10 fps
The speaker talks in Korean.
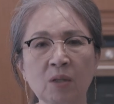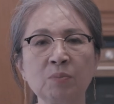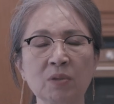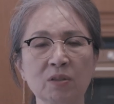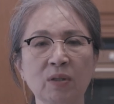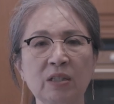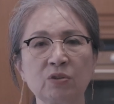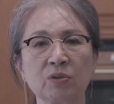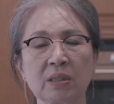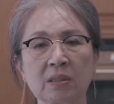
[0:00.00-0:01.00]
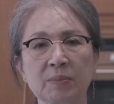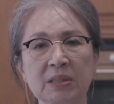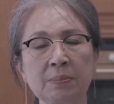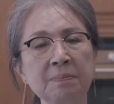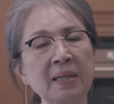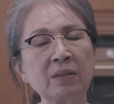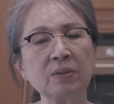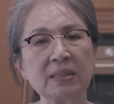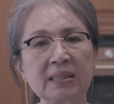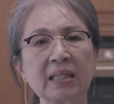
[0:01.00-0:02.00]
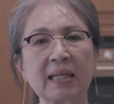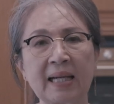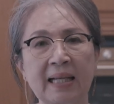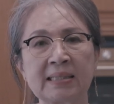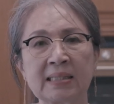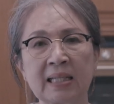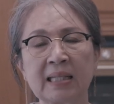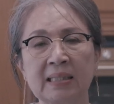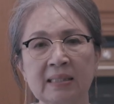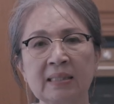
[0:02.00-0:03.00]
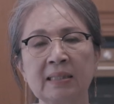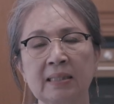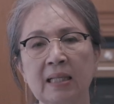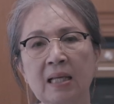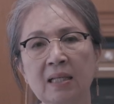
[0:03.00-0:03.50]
선물도 해주고 그래서 뭐 십만 원 이상의 가치가 있는